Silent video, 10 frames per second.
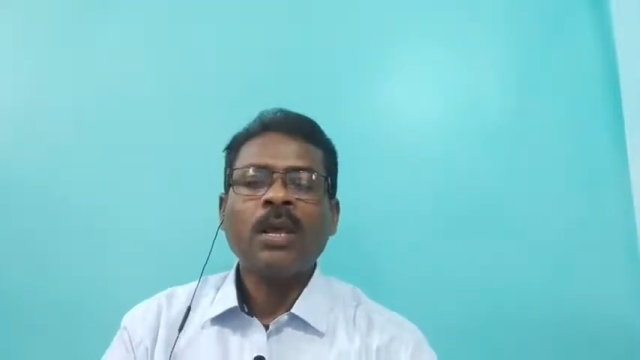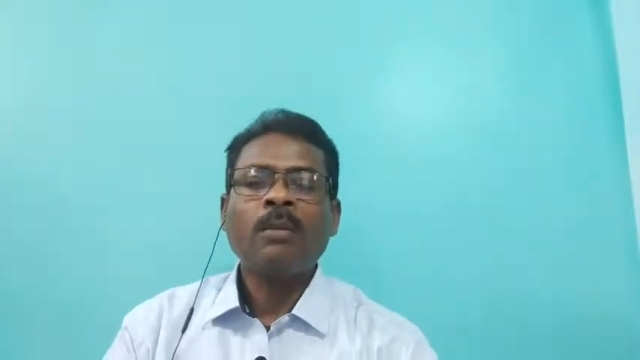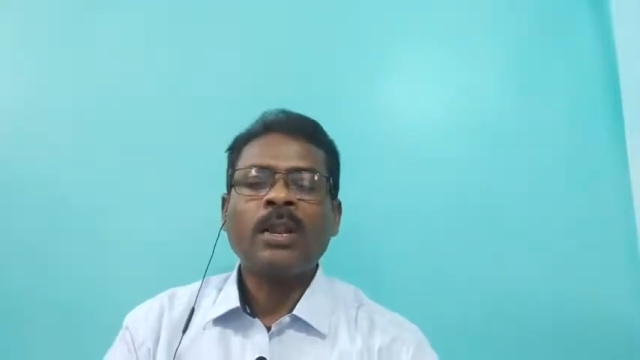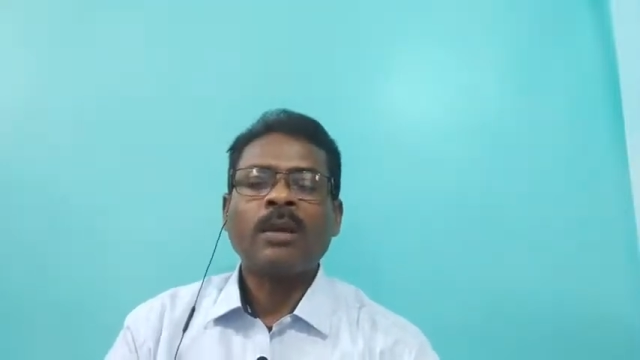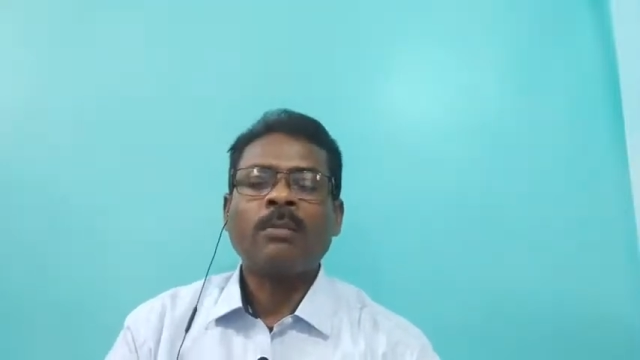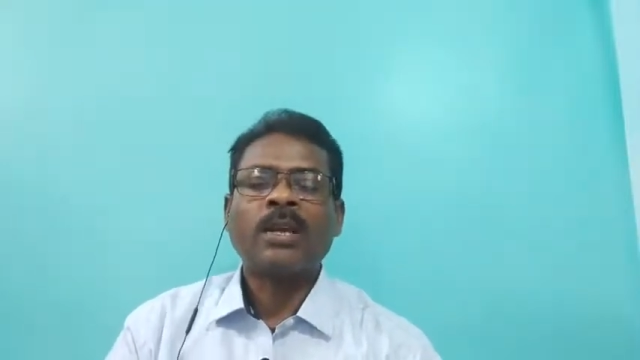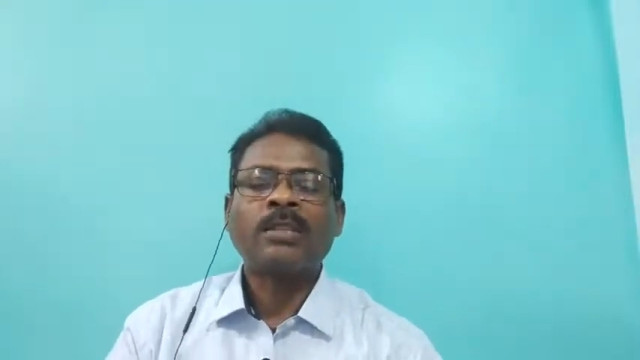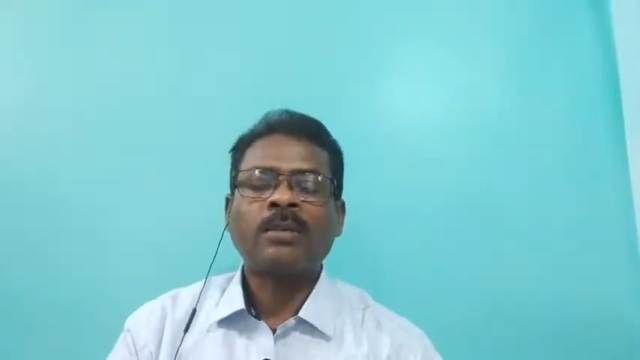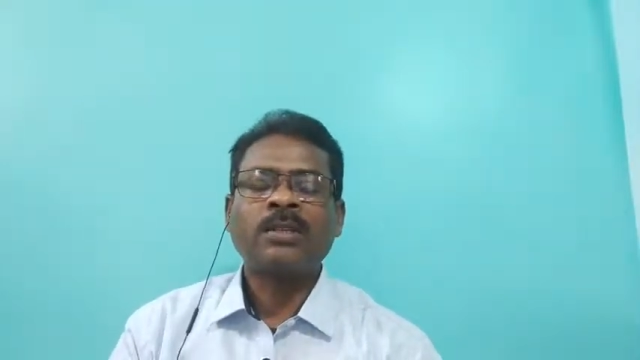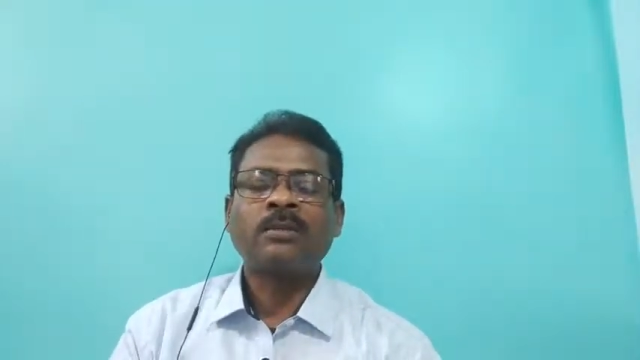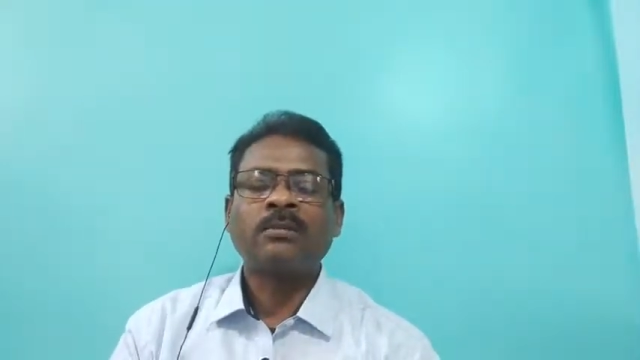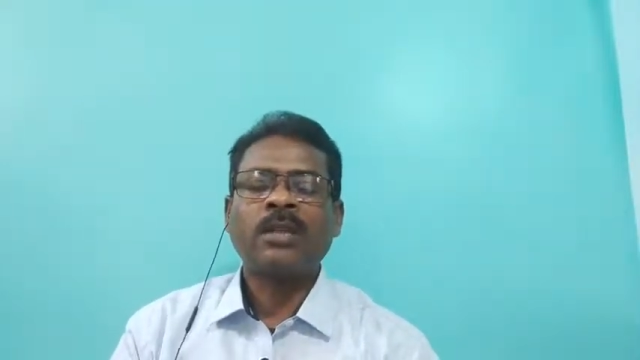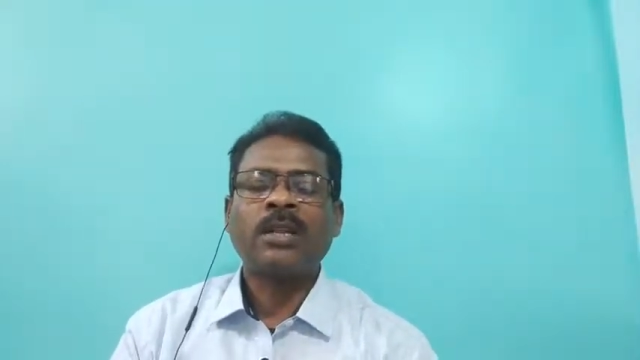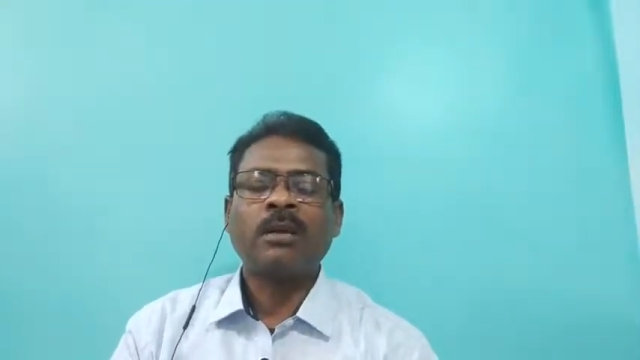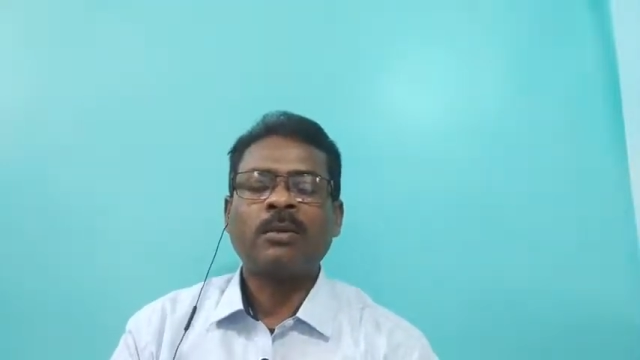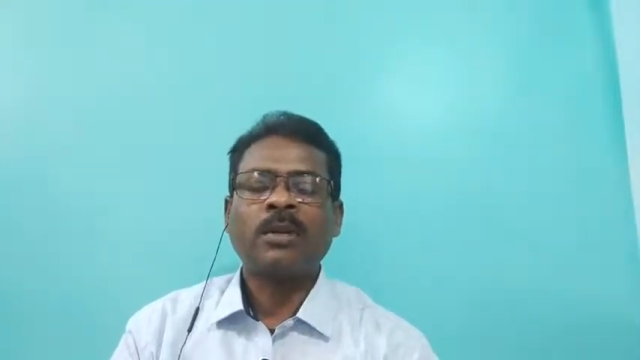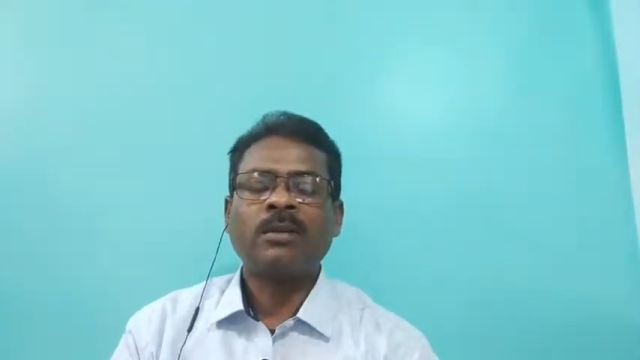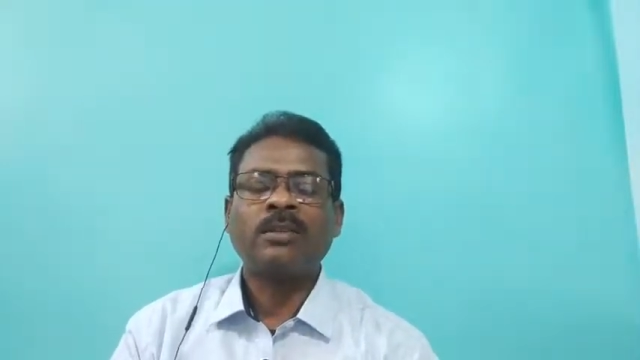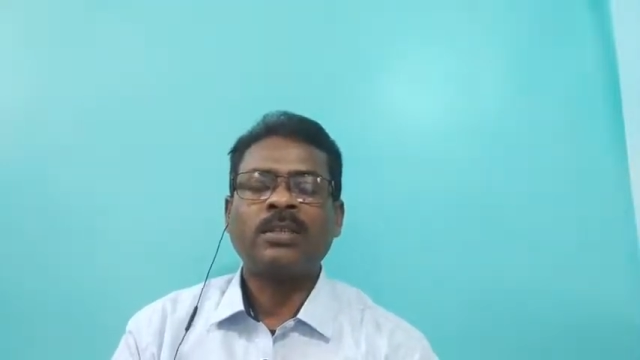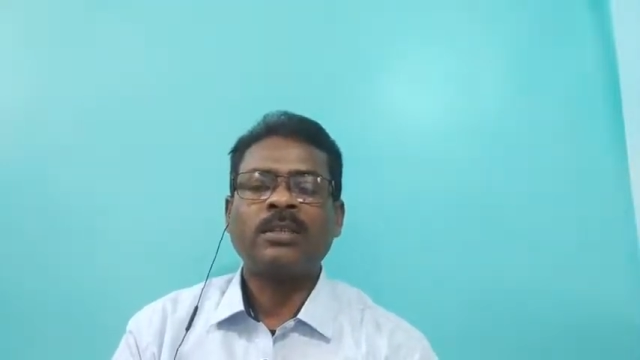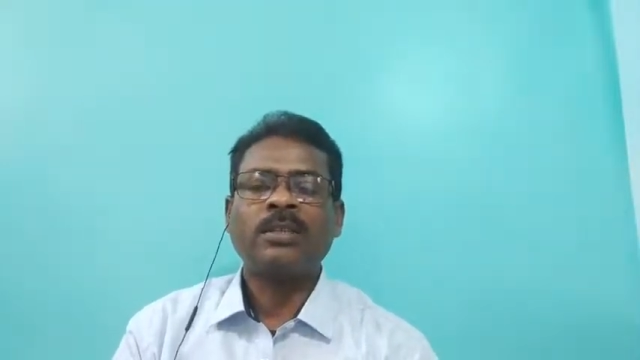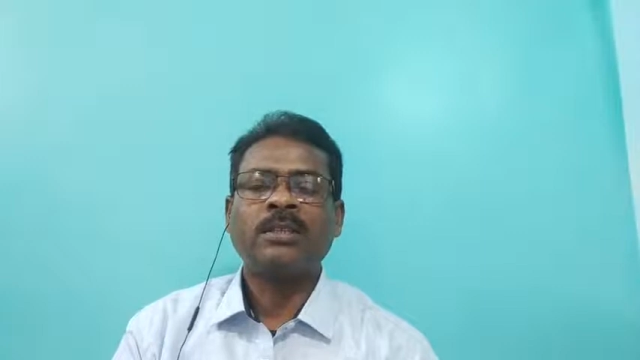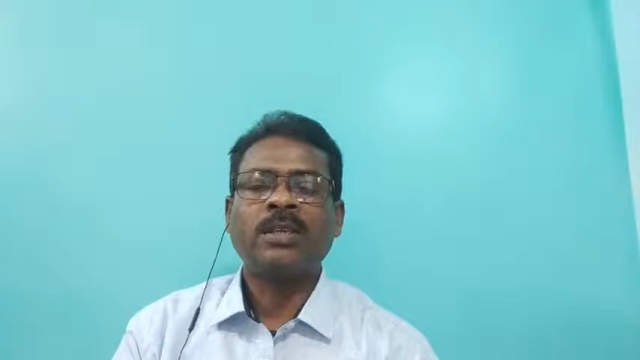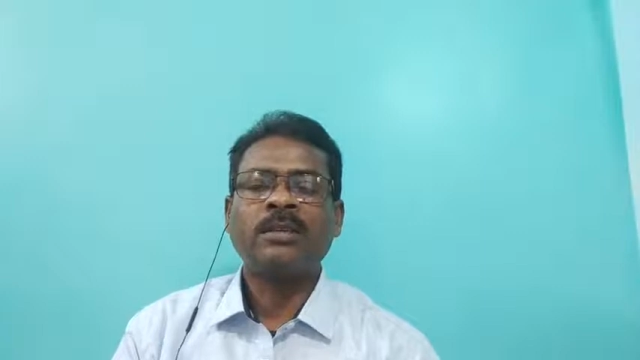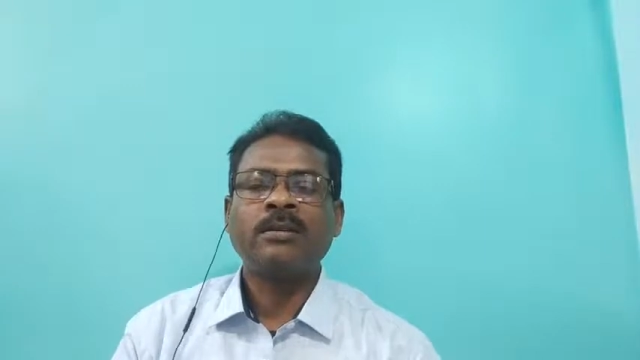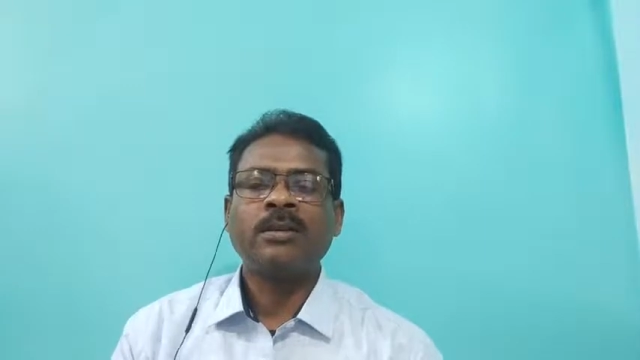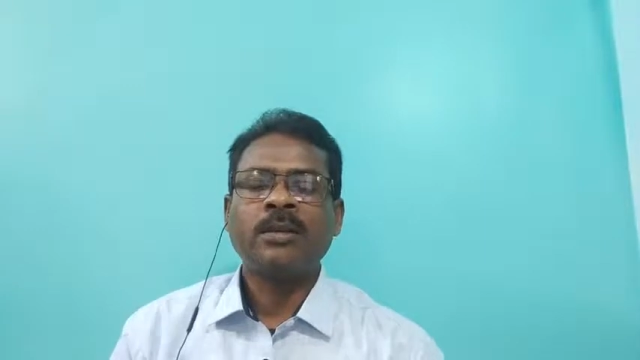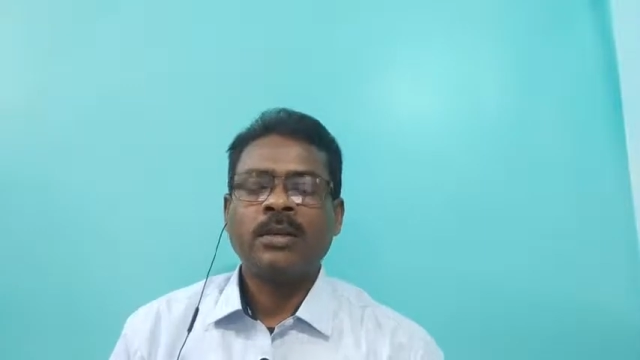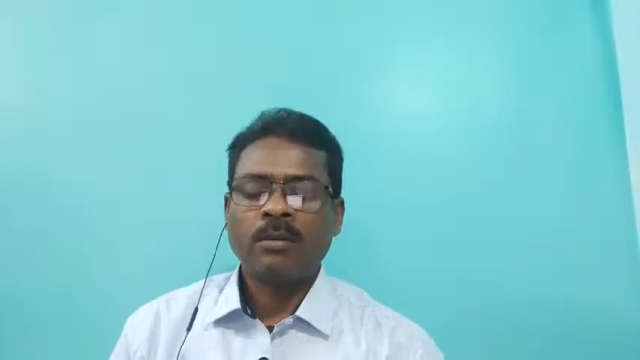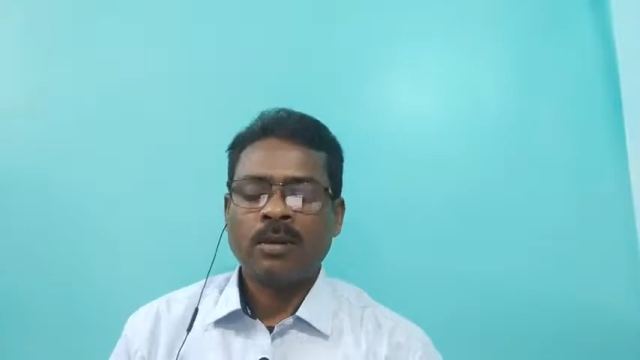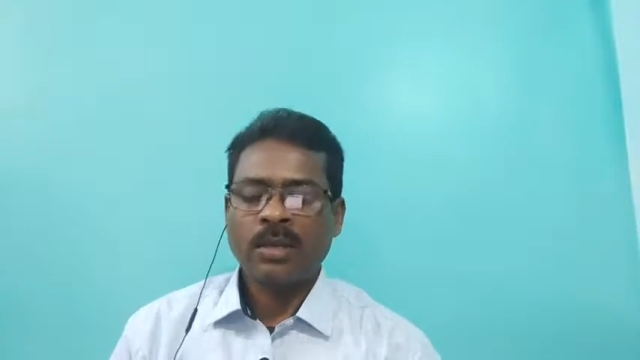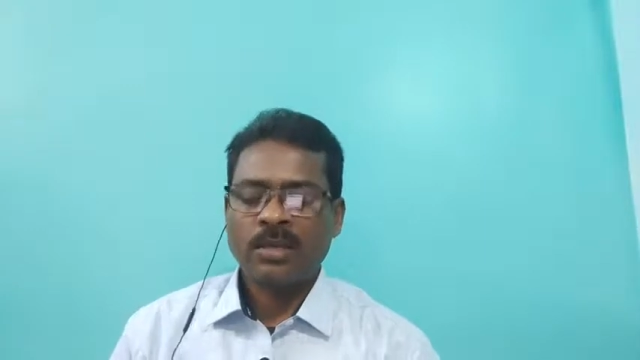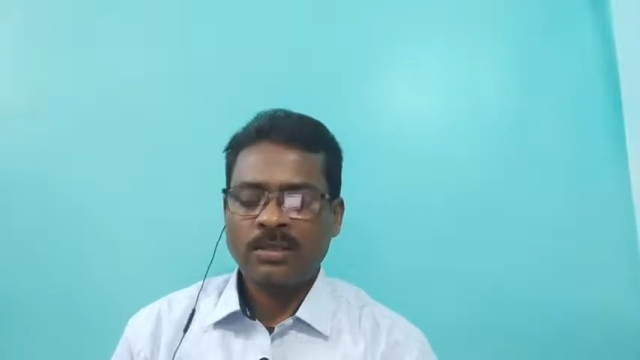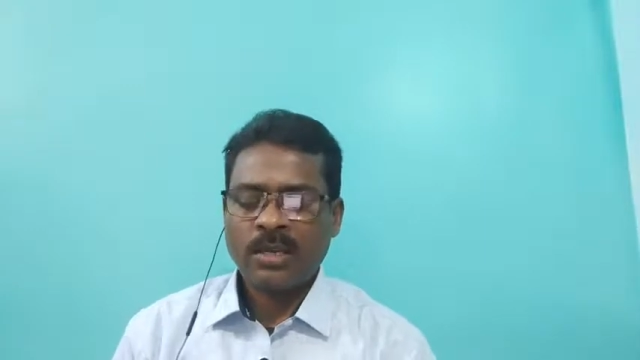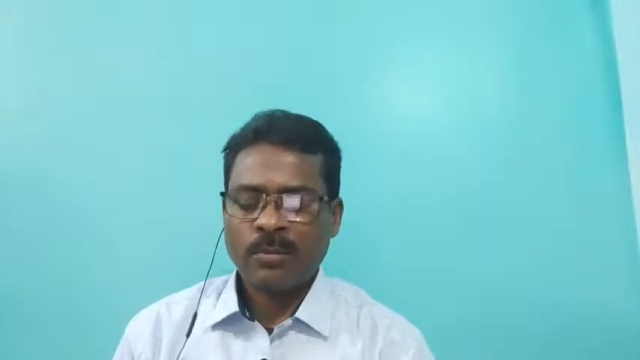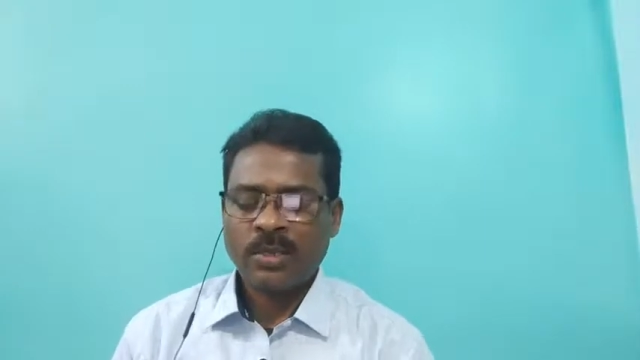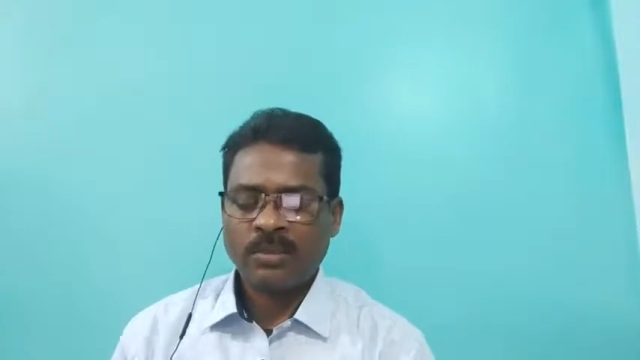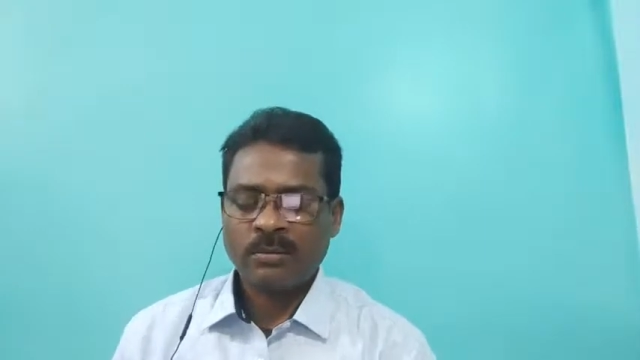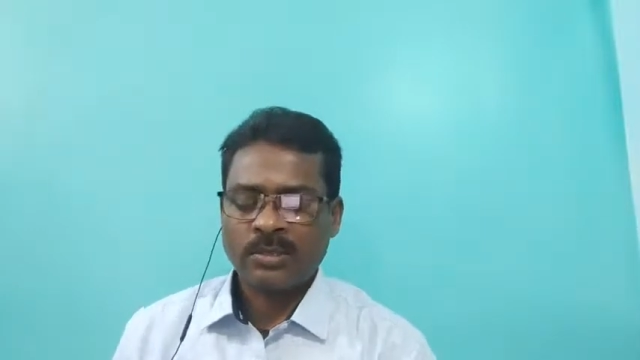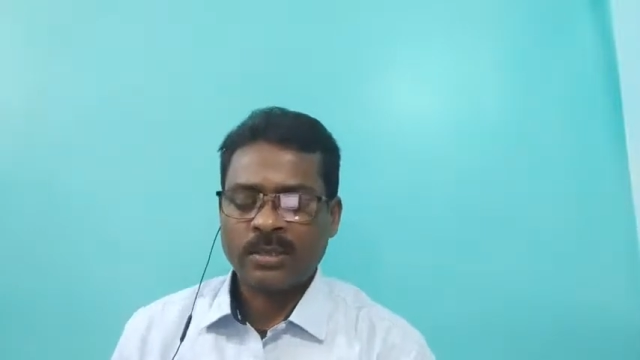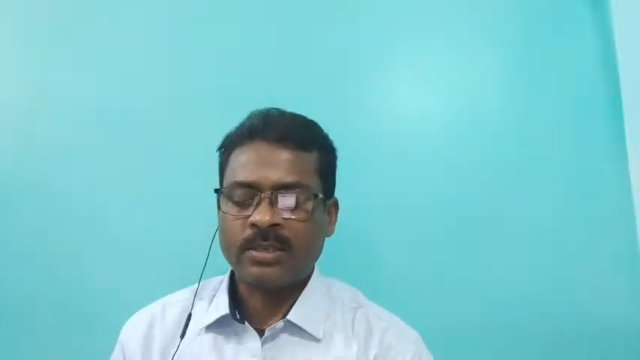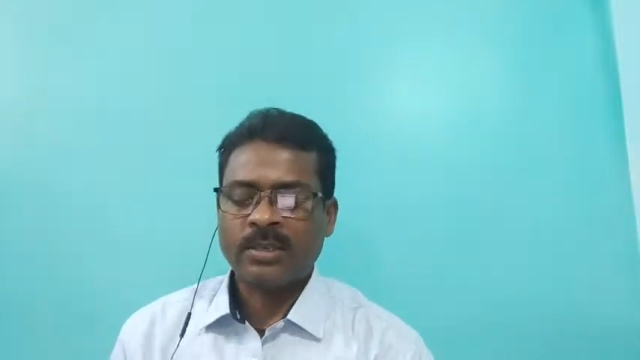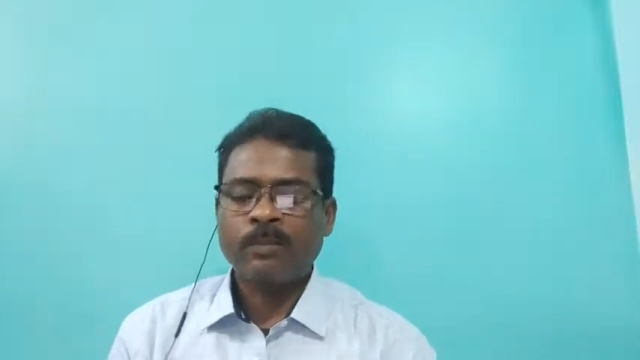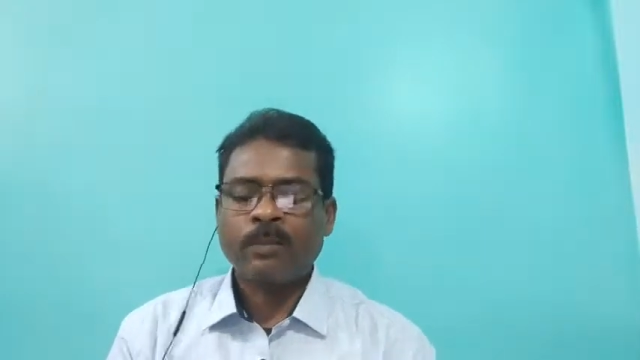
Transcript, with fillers: এবারে ফার্স্ট প্রেসক্রিপশনের আমরা ডেফিনেশন যাই মানে যে প্রেসক্রিপশনটা